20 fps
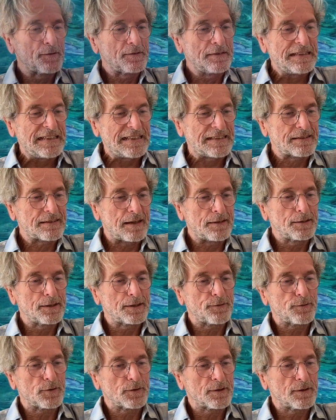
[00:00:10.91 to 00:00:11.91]
nicht
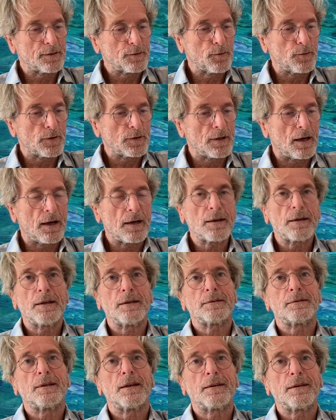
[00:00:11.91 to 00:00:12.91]
ganz zu
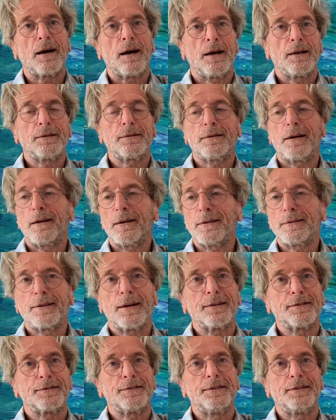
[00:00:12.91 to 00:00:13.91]
vernachlässigende Tatsache,
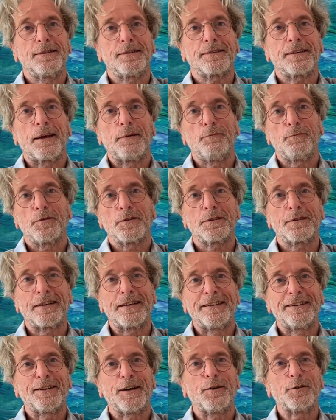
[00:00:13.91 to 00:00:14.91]
dass dieses Camp für
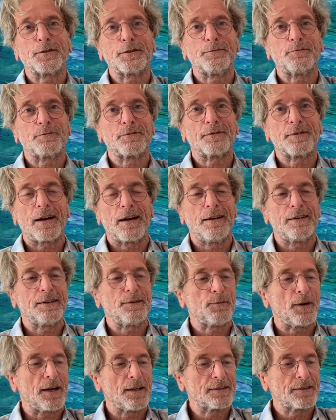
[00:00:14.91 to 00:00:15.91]
10.000
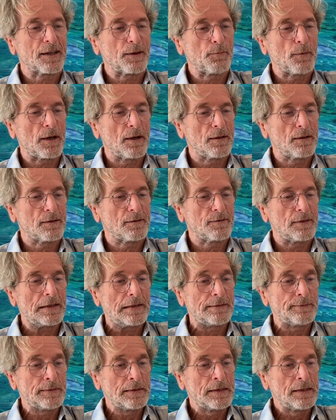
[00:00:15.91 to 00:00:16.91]
Teilnehmer angemeldet
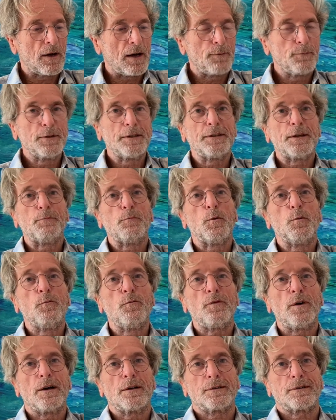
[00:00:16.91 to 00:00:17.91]
war, war mir in dem
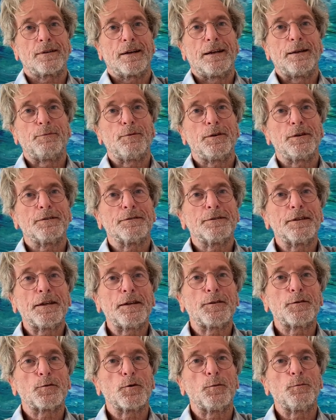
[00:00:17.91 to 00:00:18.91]
Umfang selber
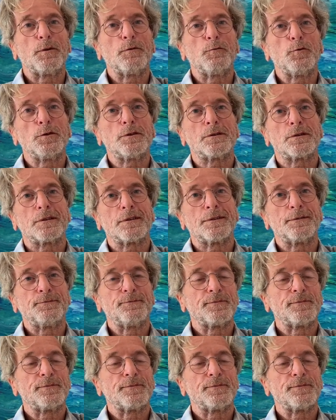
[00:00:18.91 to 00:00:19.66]
nicht so bewusst.